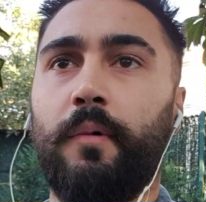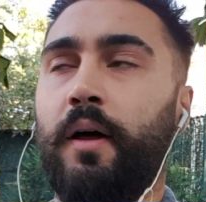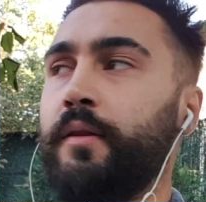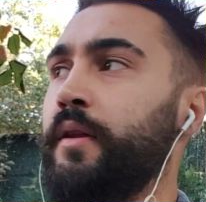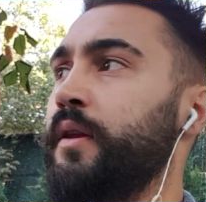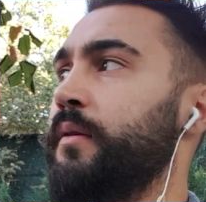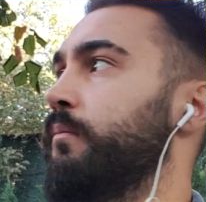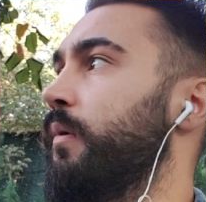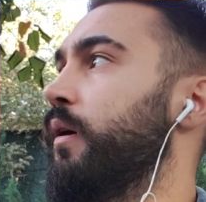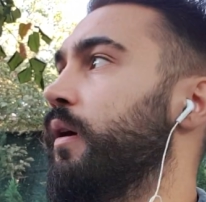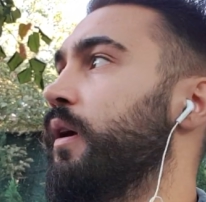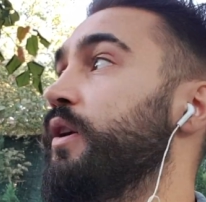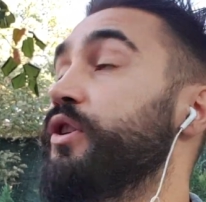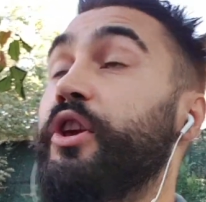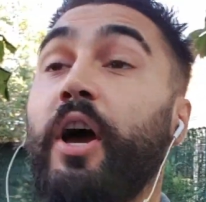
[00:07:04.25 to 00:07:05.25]
Anladın mı?
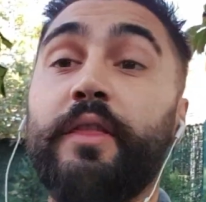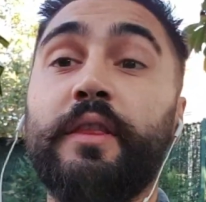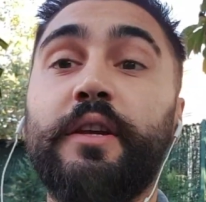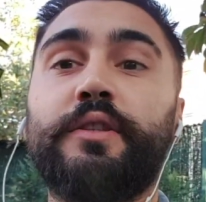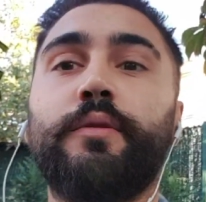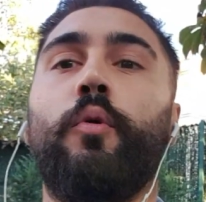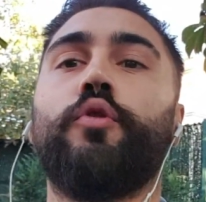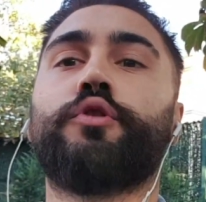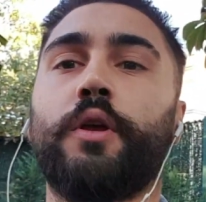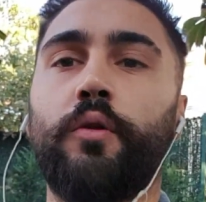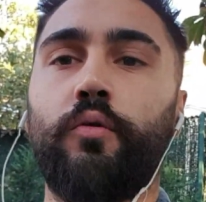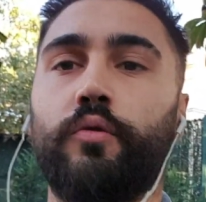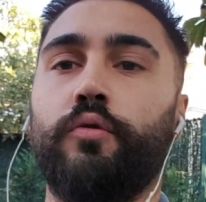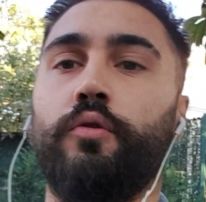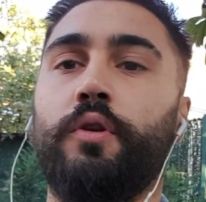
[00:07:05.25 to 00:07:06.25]
kendi işim olsa da
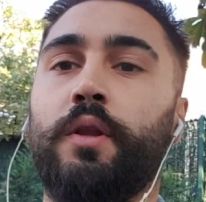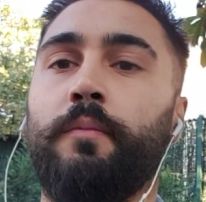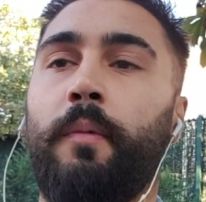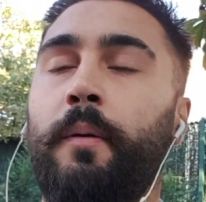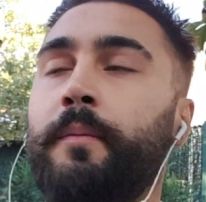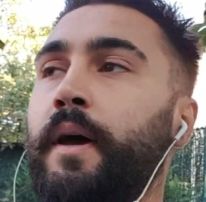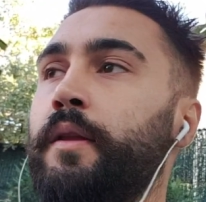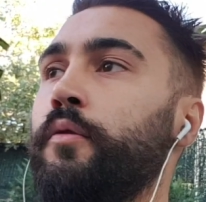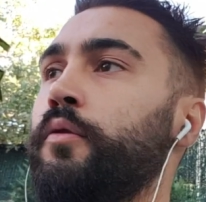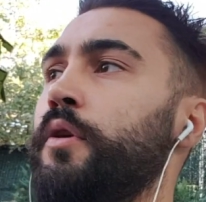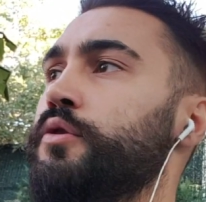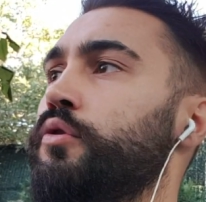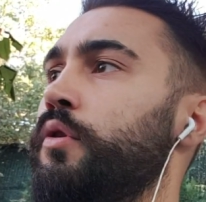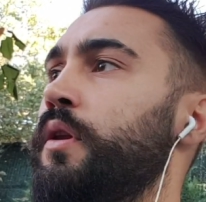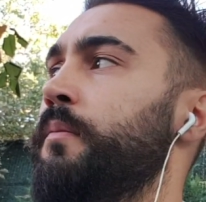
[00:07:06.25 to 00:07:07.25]
o gün gitmem yani
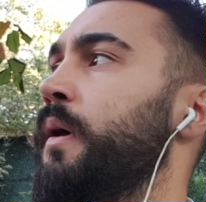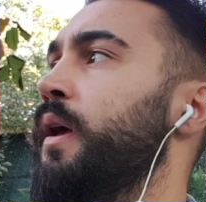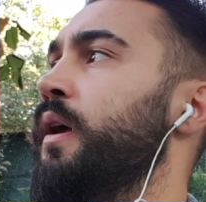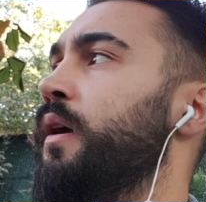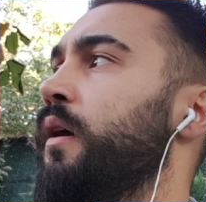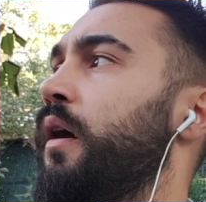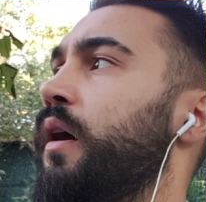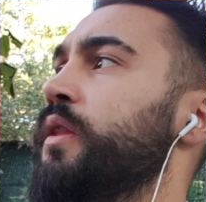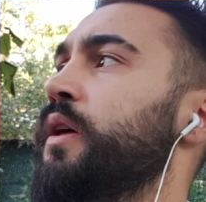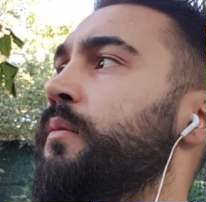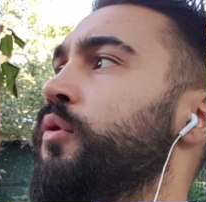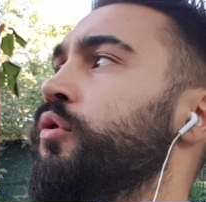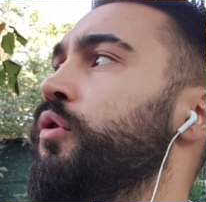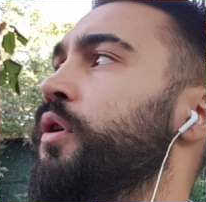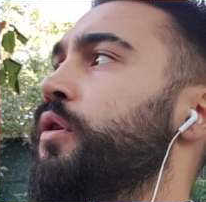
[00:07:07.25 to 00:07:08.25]
öyle söyleyeyim. Ya
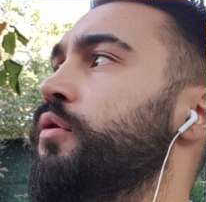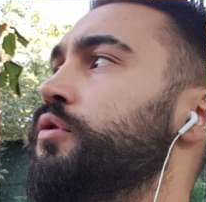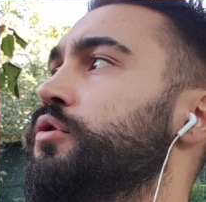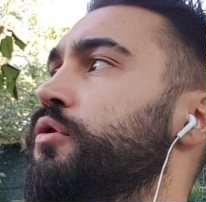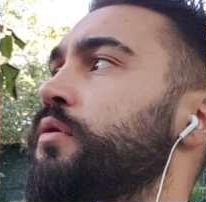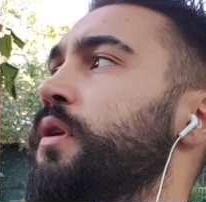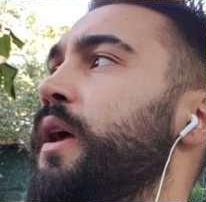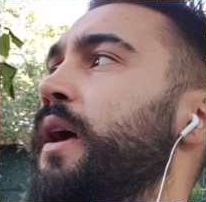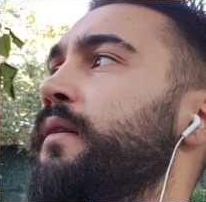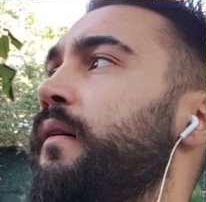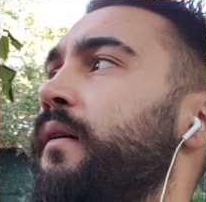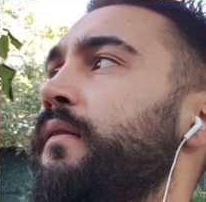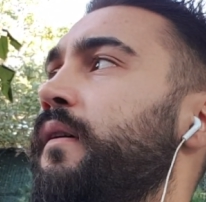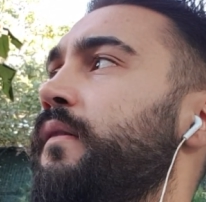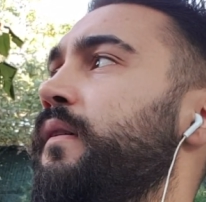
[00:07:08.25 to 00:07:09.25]
adamı uyarıyorsun ev
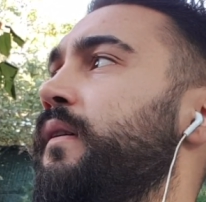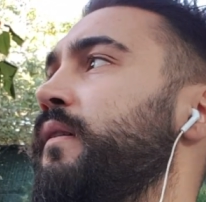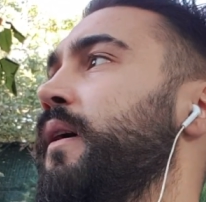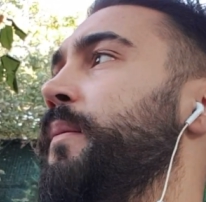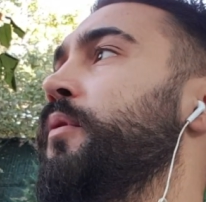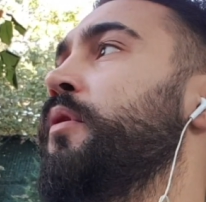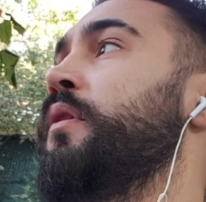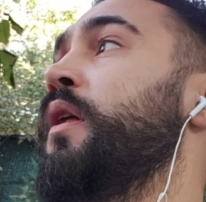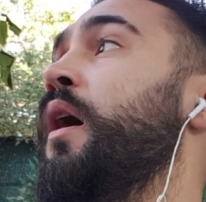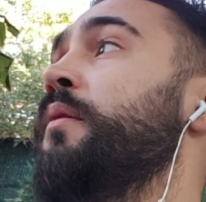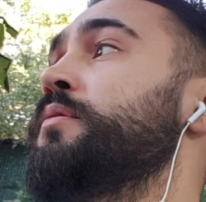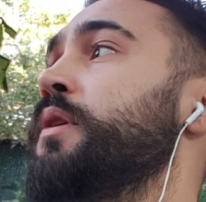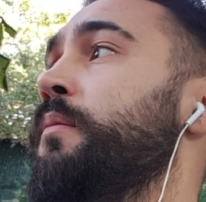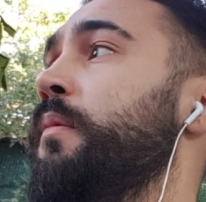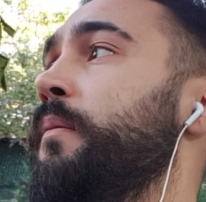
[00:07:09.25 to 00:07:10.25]
ev ev ev yapıyor. Ne
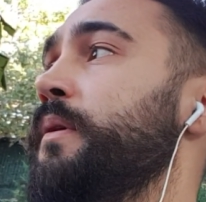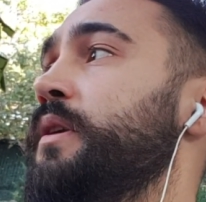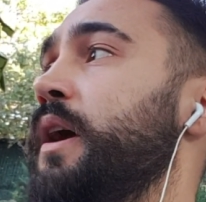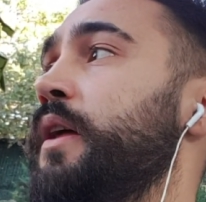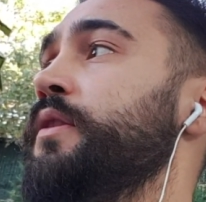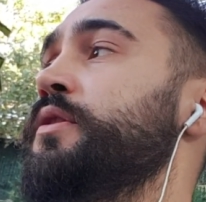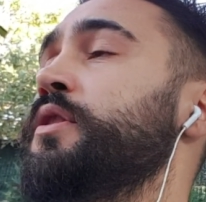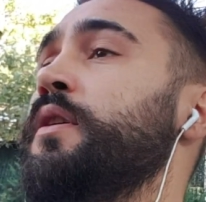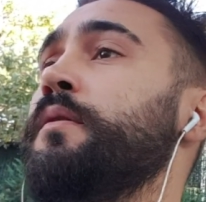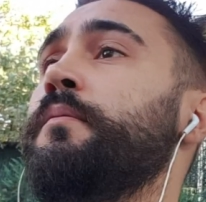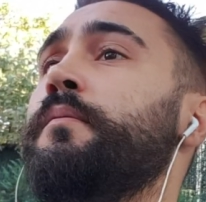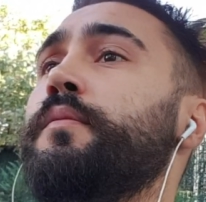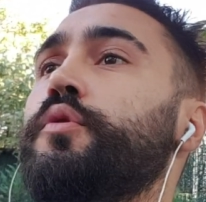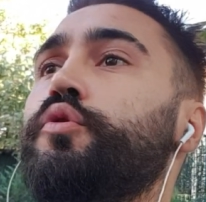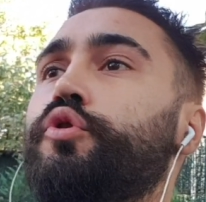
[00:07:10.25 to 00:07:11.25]
yapacağım baba kendi
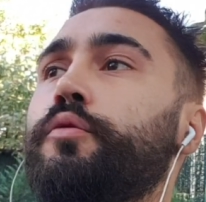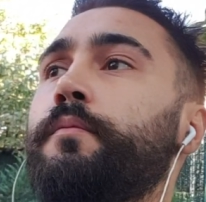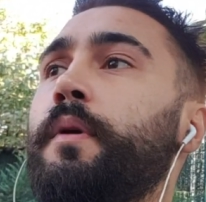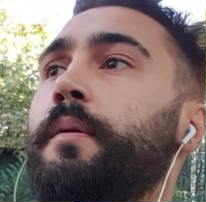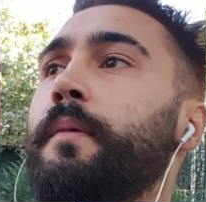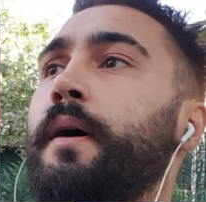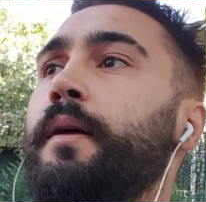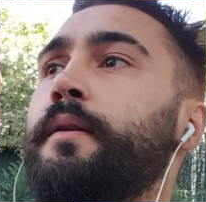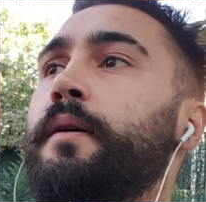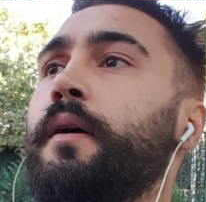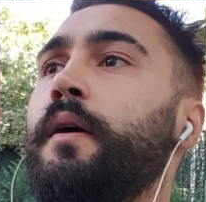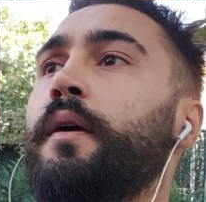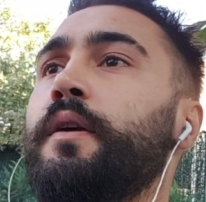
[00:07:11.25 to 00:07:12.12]
canımı mı düşünmeyeyim yani?